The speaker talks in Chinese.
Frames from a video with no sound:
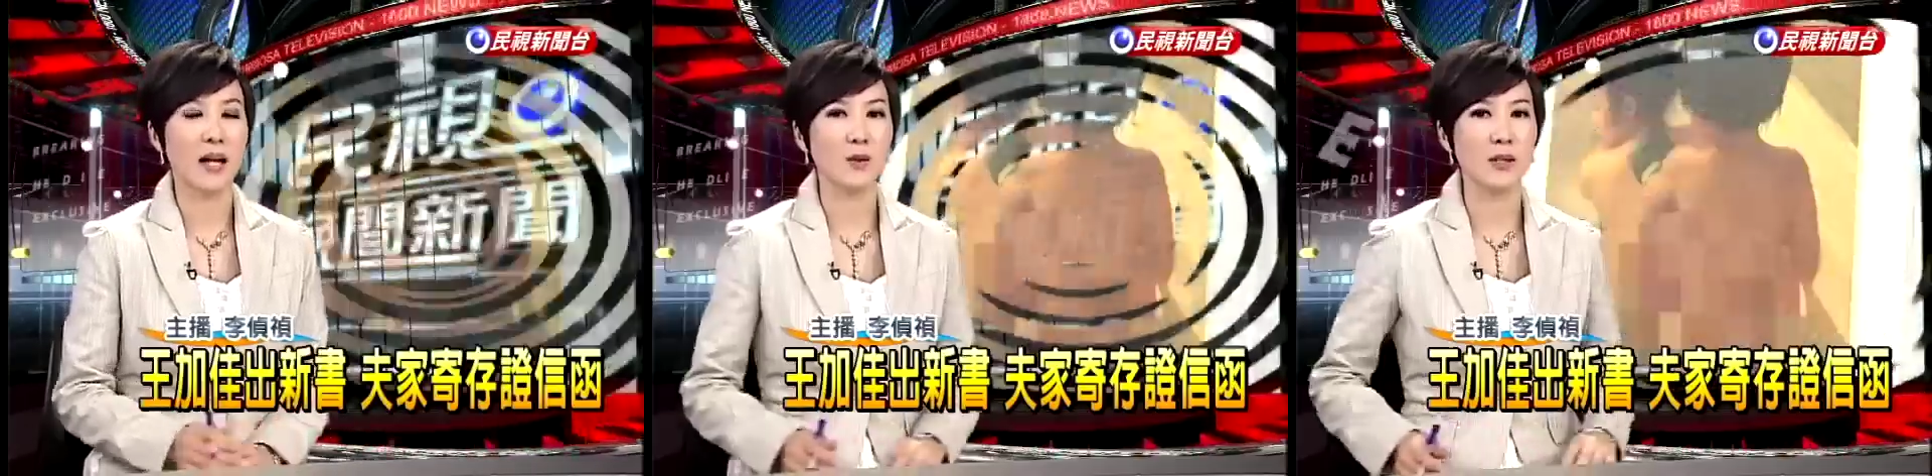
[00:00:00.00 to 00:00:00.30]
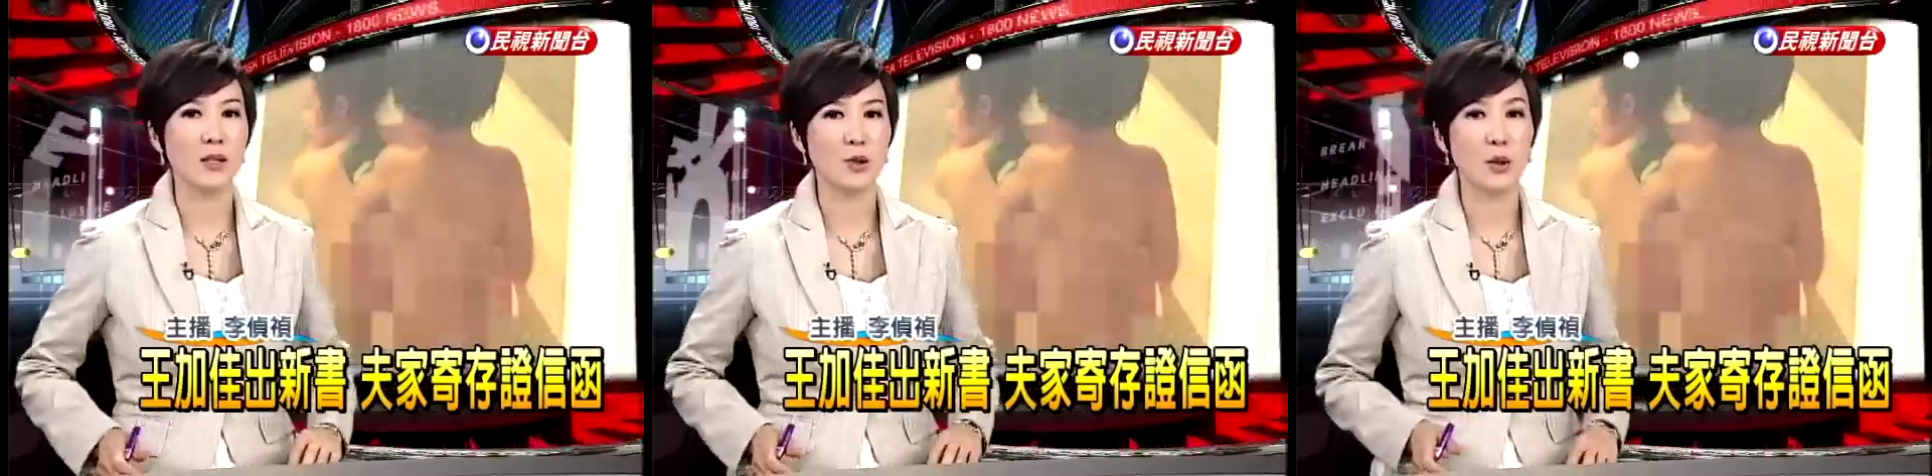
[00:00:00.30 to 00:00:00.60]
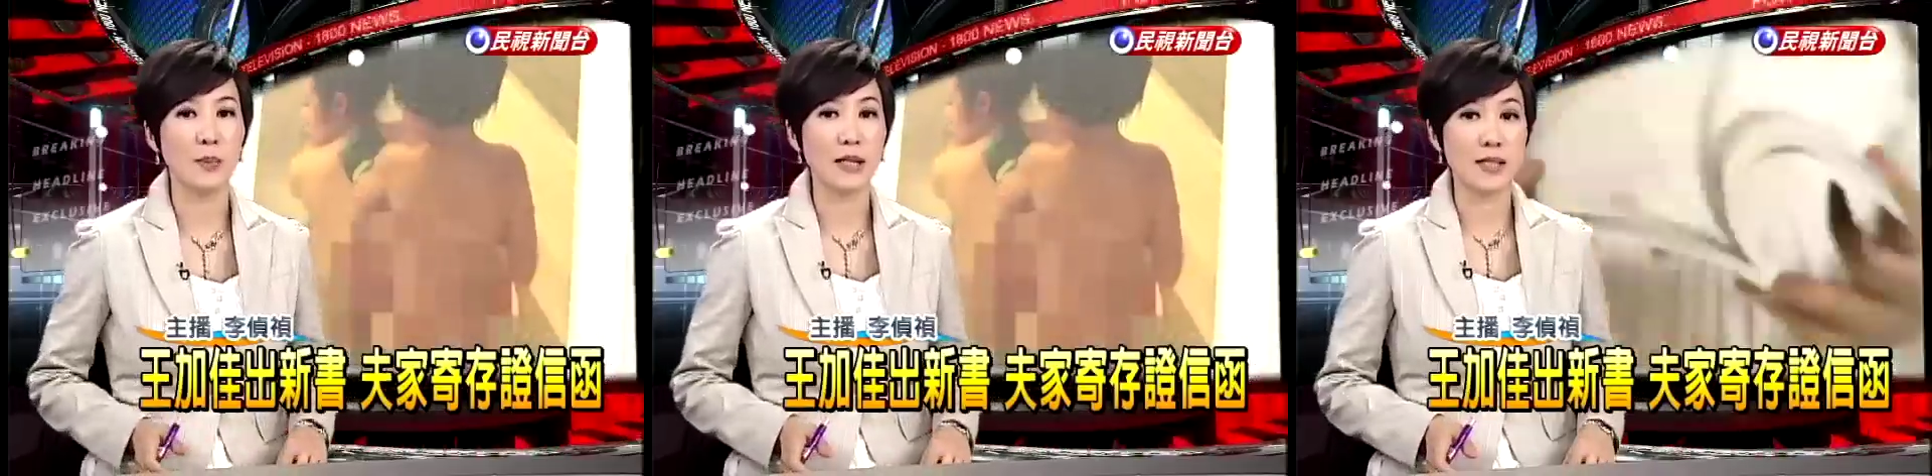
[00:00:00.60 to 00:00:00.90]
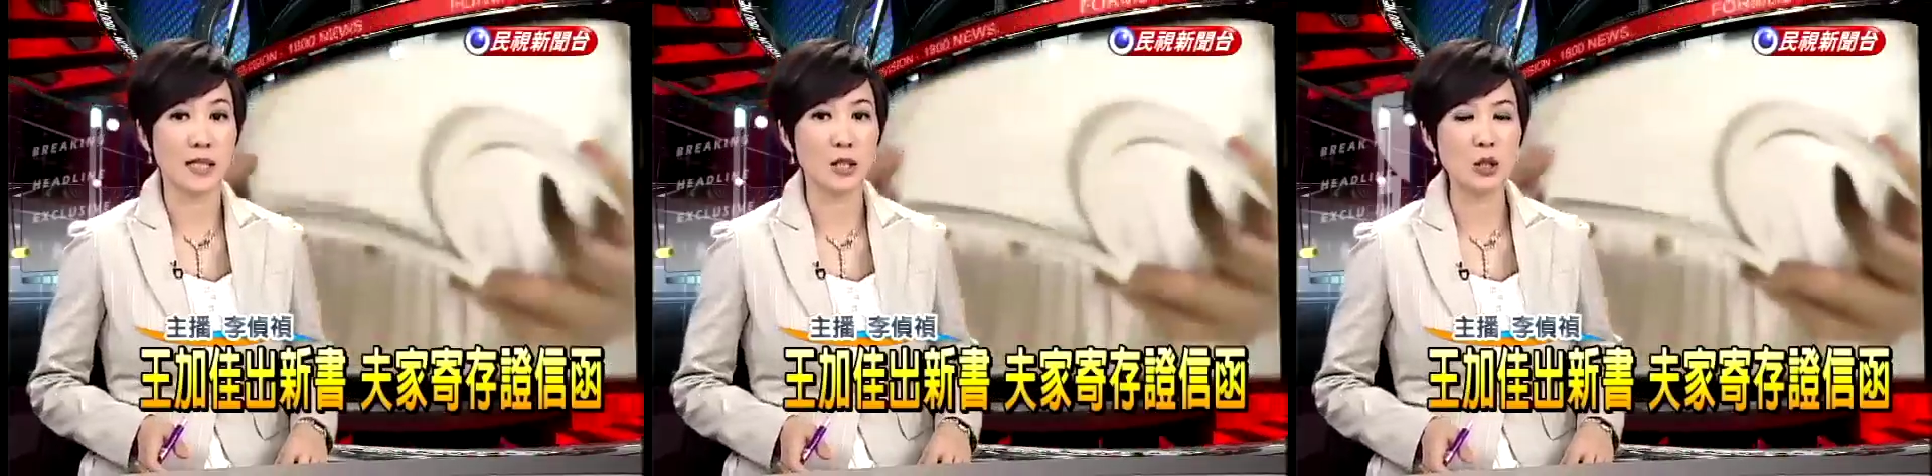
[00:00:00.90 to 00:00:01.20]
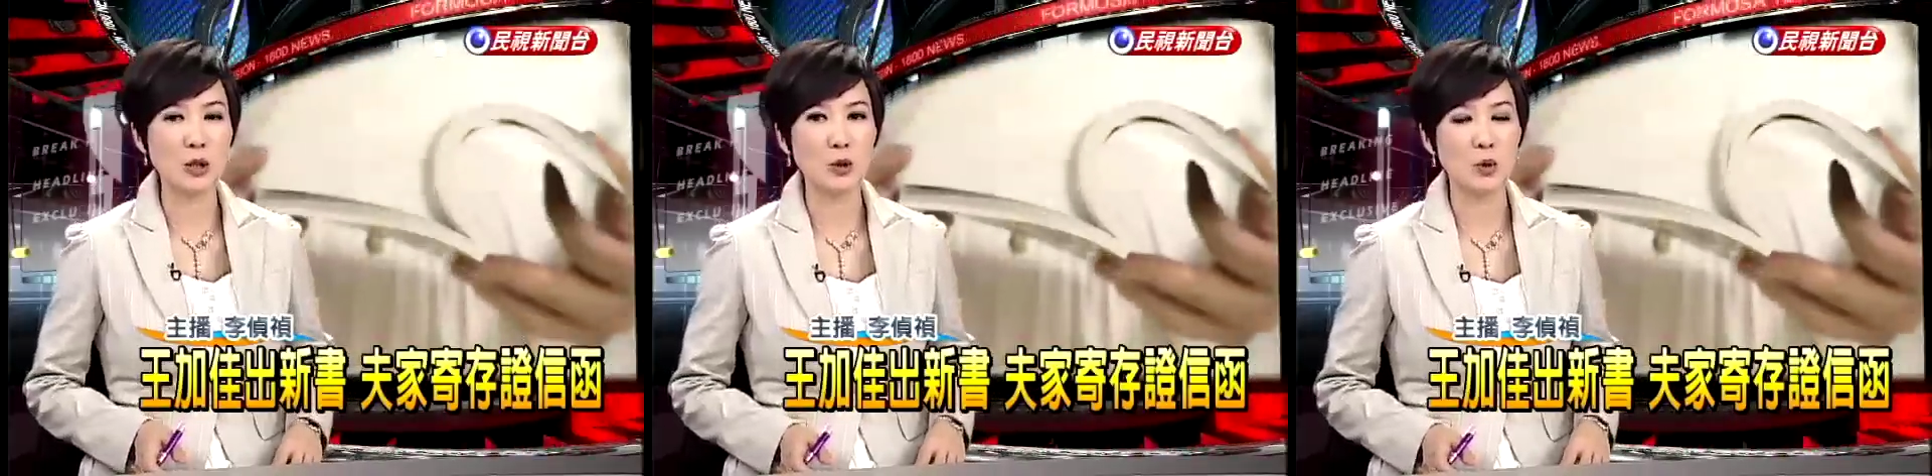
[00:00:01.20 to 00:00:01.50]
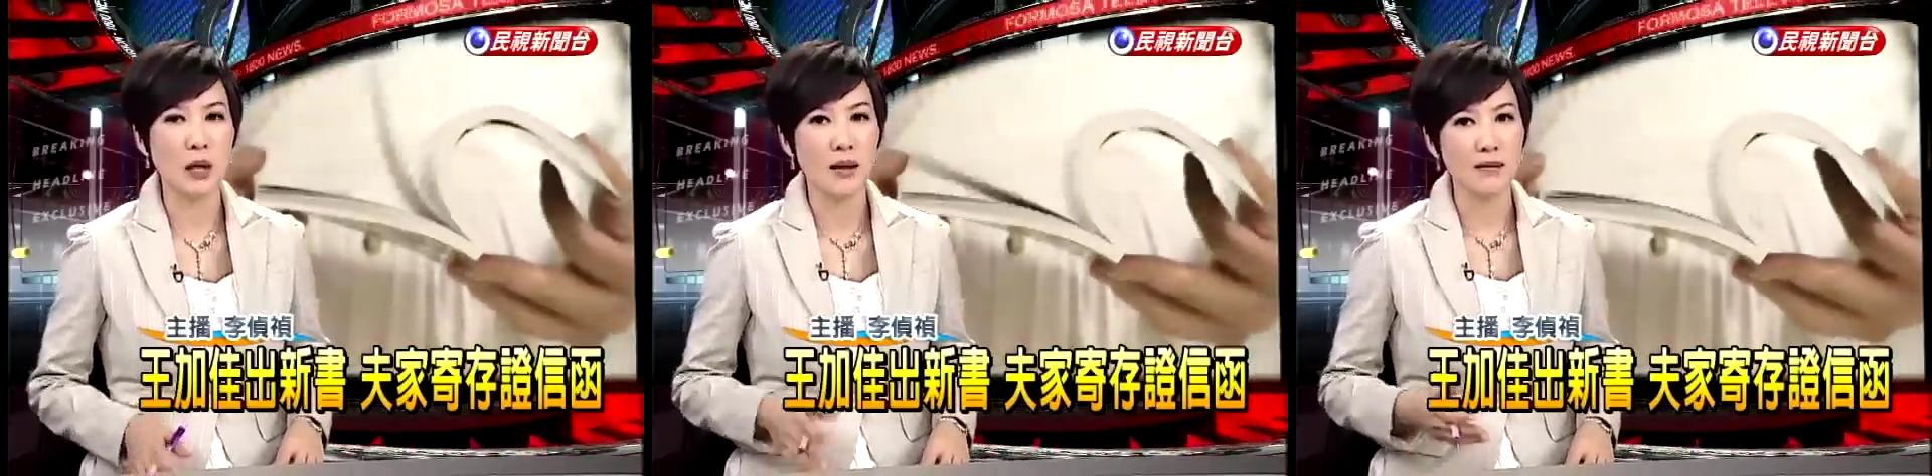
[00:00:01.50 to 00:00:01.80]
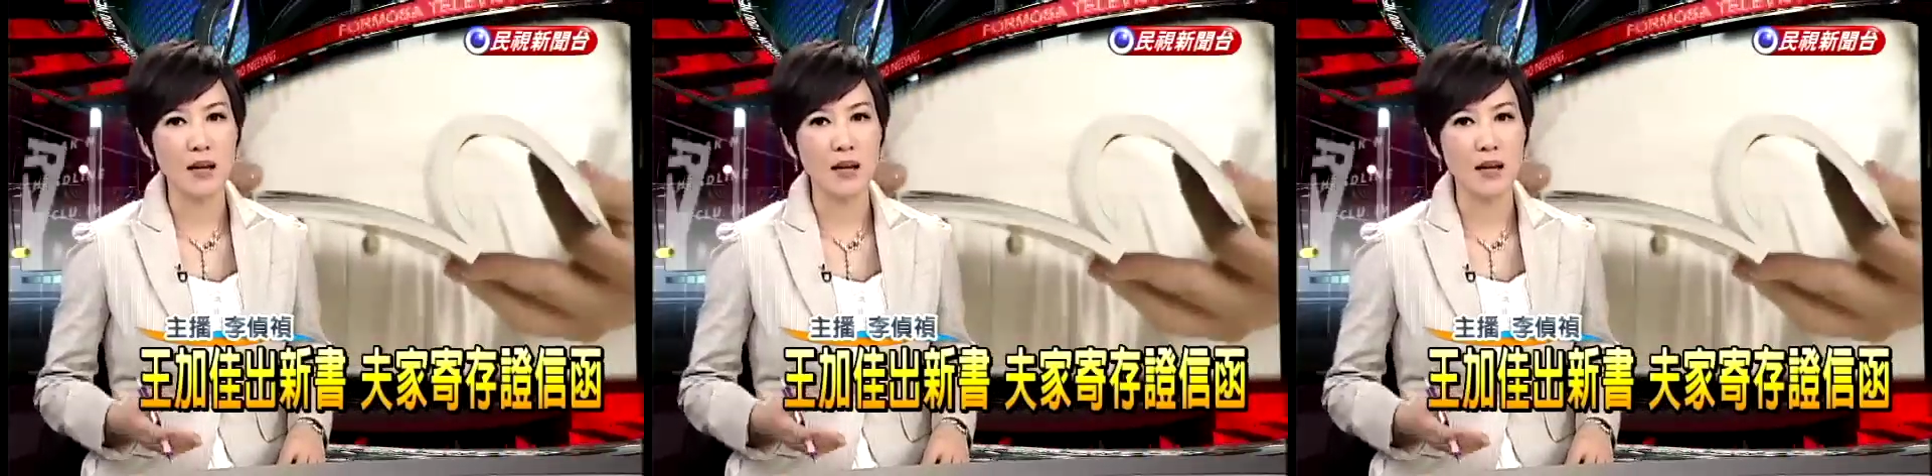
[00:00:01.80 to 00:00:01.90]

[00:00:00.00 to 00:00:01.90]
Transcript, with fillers: 她最近出了本新书，